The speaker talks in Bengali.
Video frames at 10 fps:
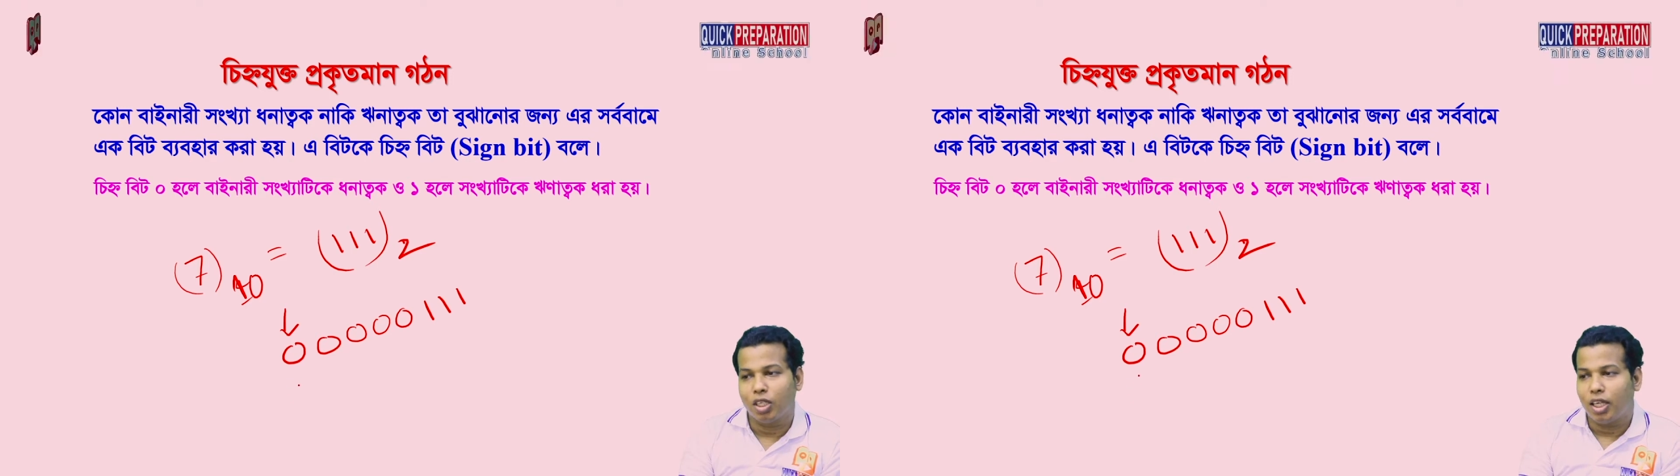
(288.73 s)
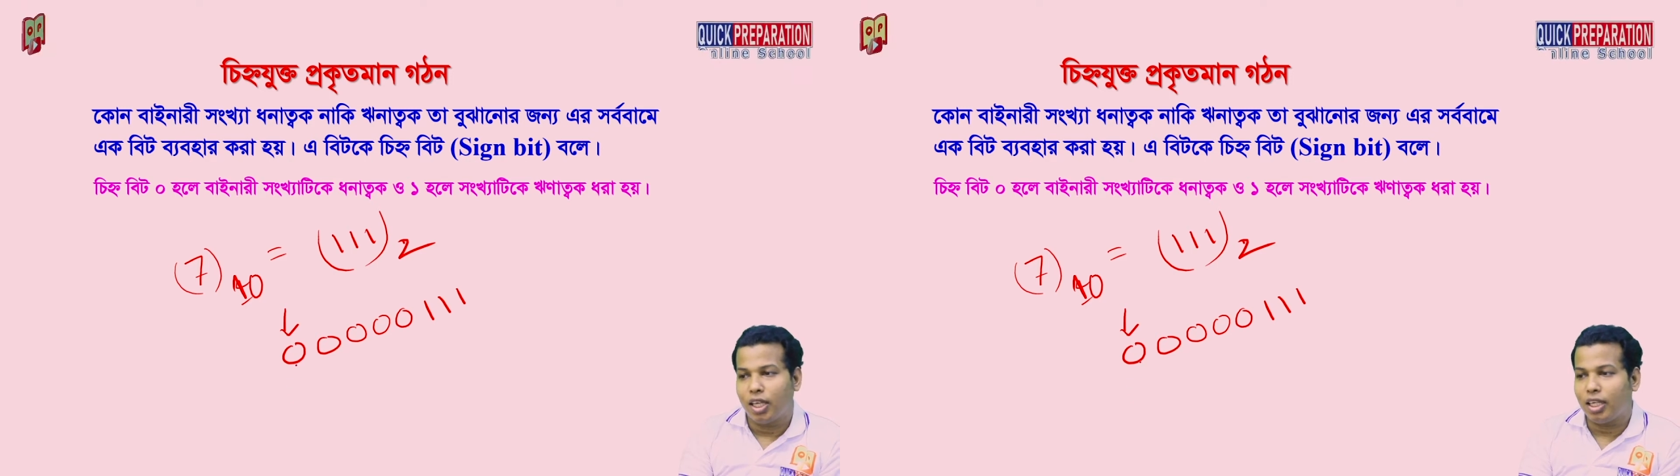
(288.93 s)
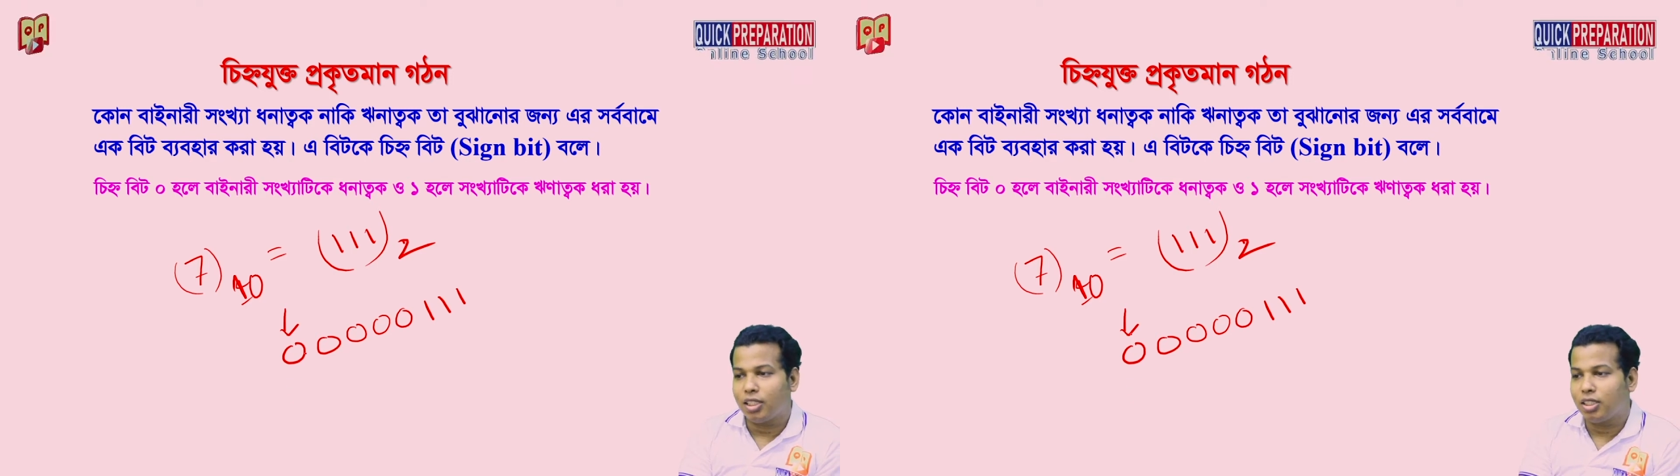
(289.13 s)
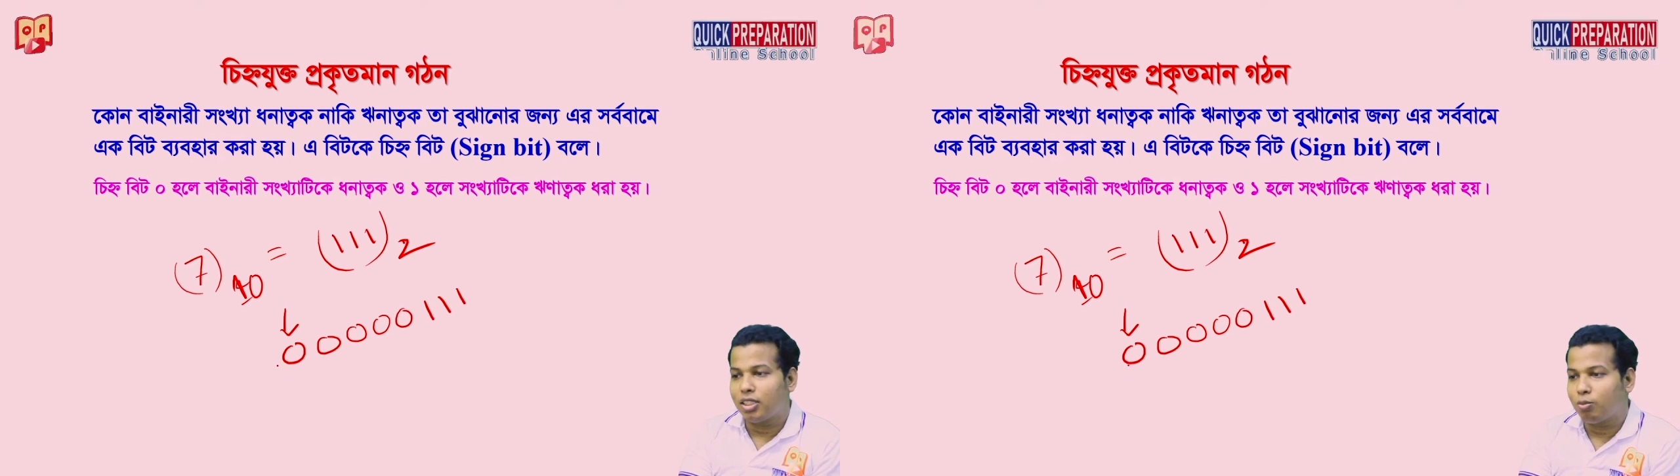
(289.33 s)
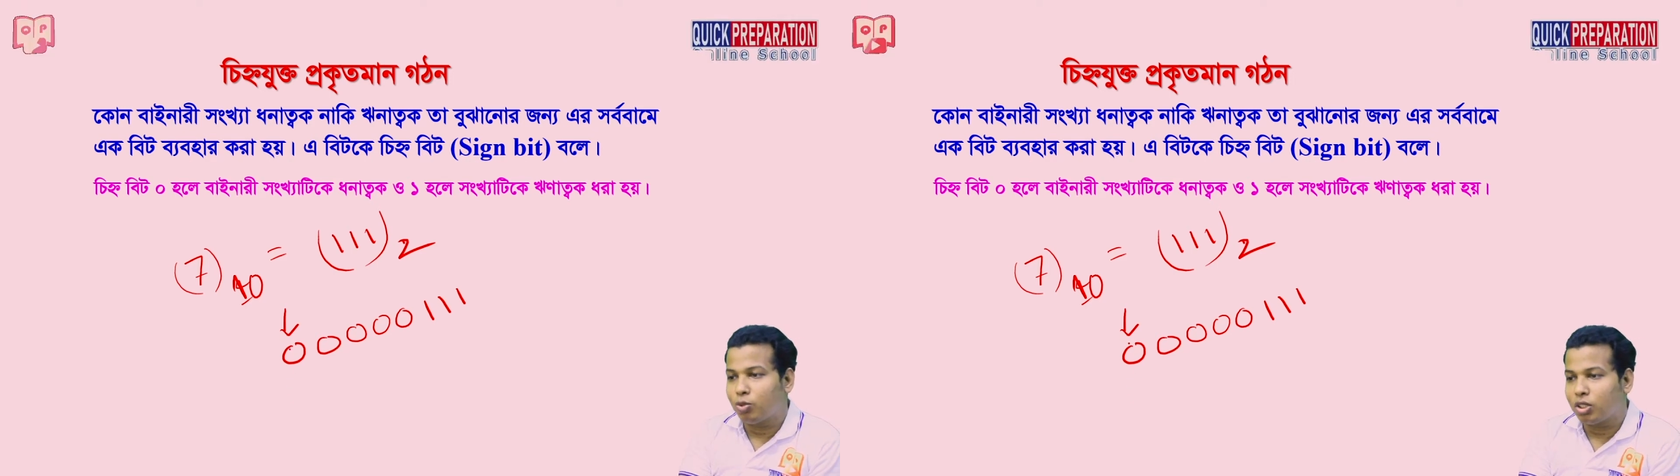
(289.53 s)
এটা দিয়ে সে
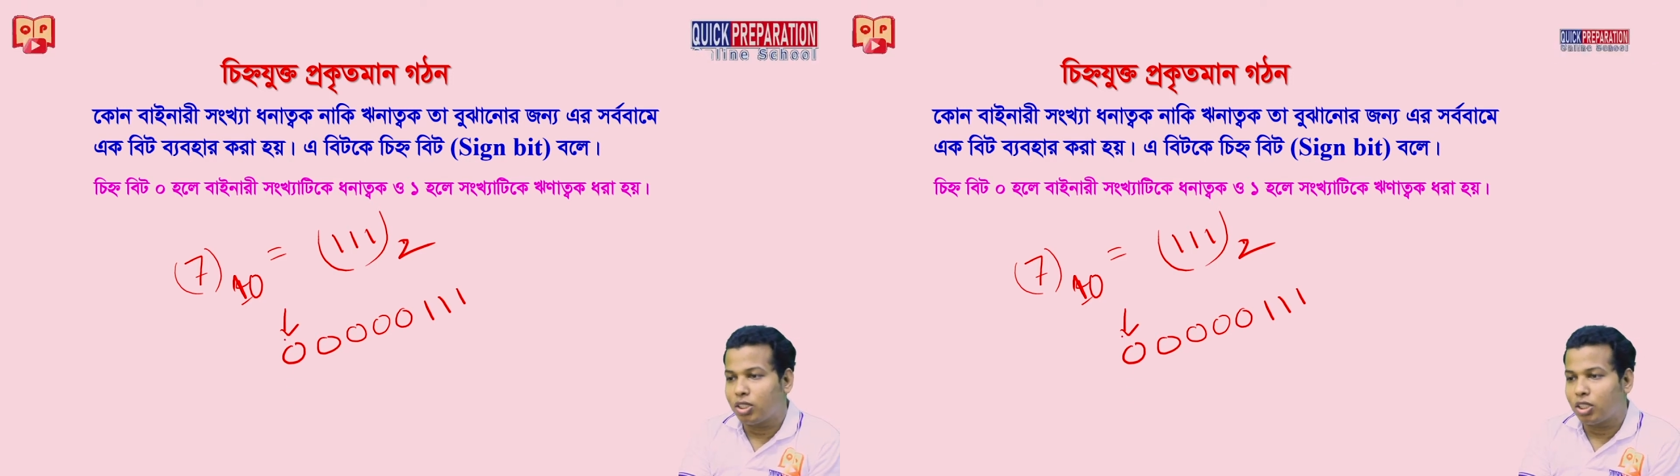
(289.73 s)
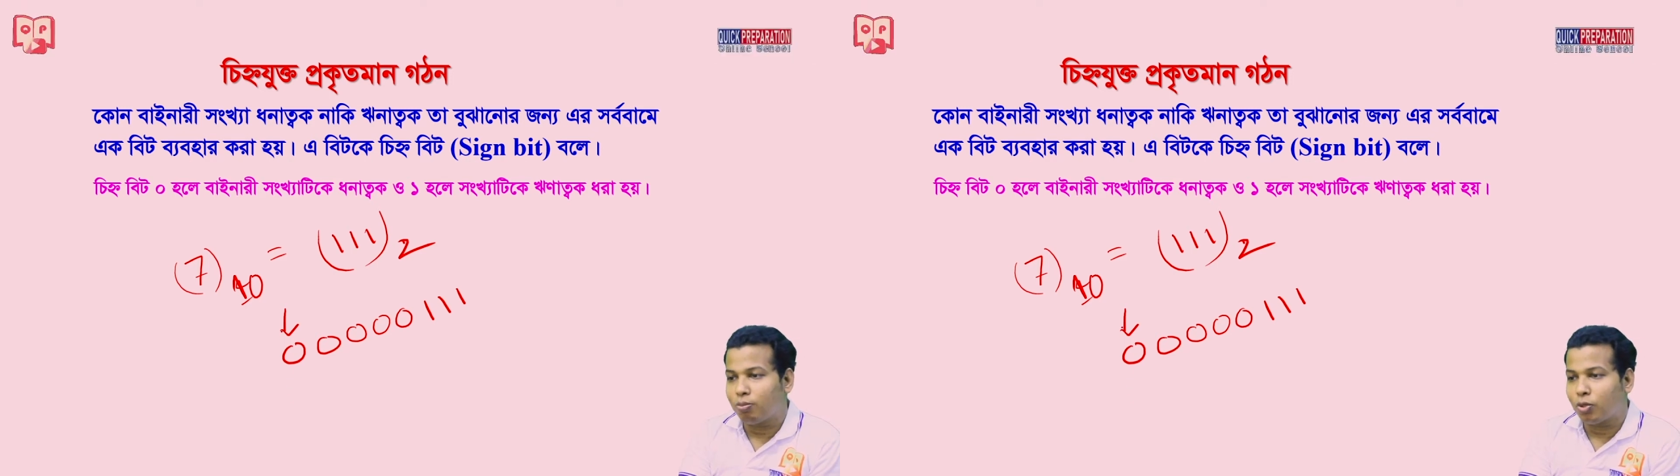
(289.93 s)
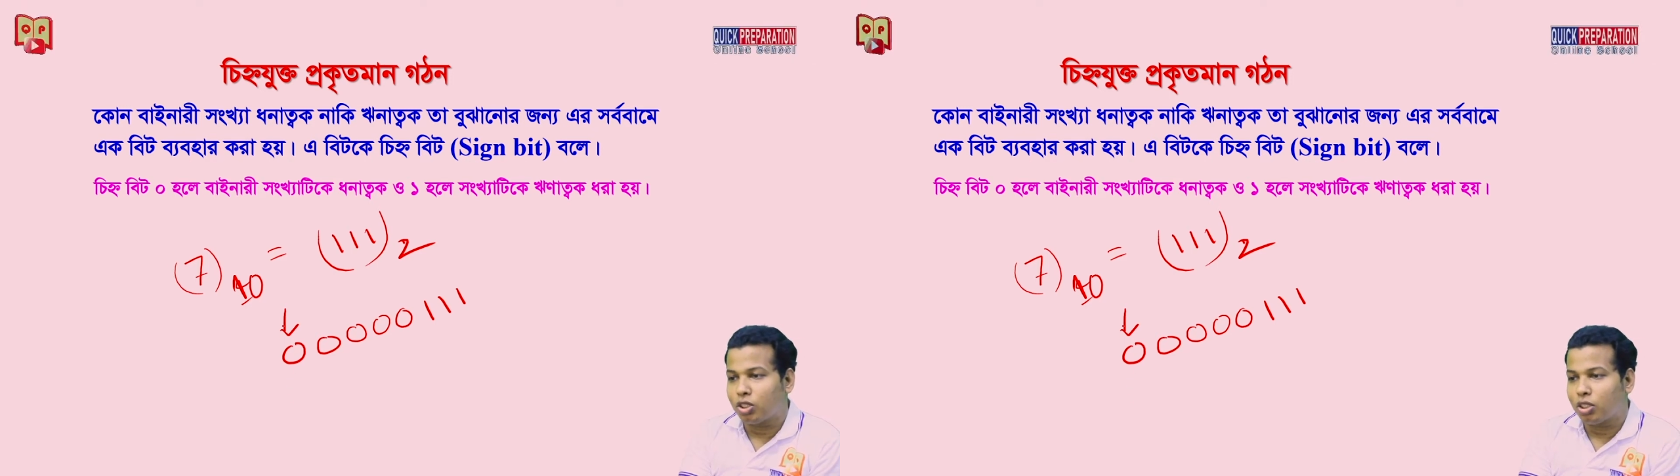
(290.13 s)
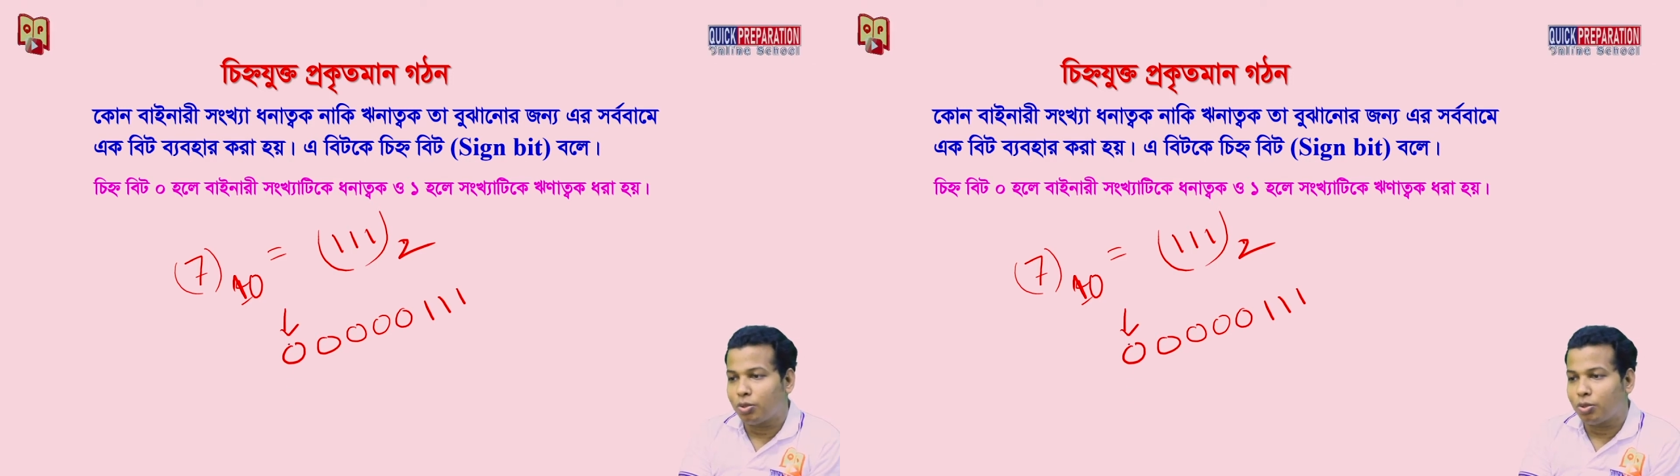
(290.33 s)
বুঝতেছে এটা পজিটিভ